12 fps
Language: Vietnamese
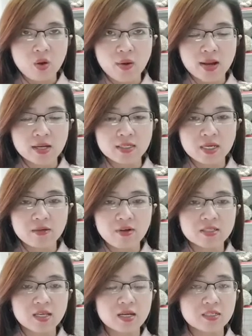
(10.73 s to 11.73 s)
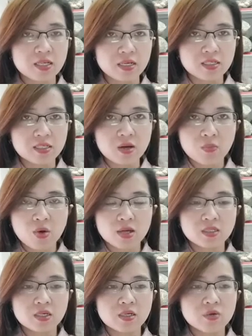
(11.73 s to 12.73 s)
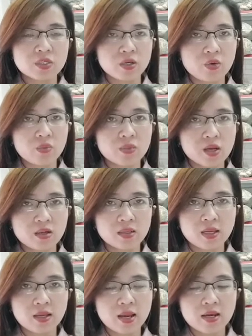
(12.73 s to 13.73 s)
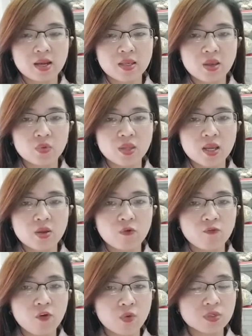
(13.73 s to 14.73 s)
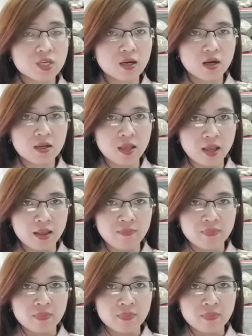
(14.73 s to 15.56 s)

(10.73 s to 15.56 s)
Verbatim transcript: Hóa trị và xạ trị trong quá trình điều trị ung thư thì gây ra nhiều tác dụng phụ cho cơ thể,